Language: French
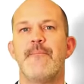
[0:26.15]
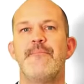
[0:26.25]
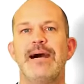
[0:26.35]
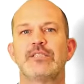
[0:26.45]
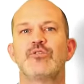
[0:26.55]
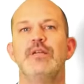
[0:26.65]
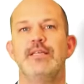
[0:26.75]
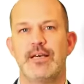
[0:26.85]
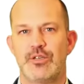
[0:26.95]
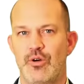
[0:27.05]
parce que
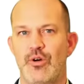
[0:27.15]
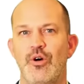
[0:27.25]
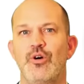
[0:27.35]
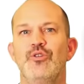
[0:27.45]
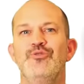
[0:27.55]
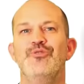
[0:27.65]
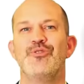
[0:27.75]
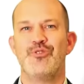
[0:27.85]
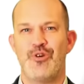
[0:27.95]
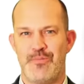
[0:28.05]
les agents ne
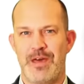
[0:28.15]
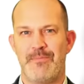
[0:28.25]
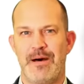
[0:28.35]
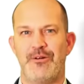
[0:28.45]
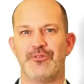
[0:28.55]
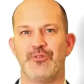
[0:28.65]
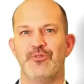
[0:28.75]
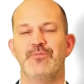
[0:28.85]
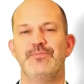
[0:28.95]
coopèrent pas entre eux.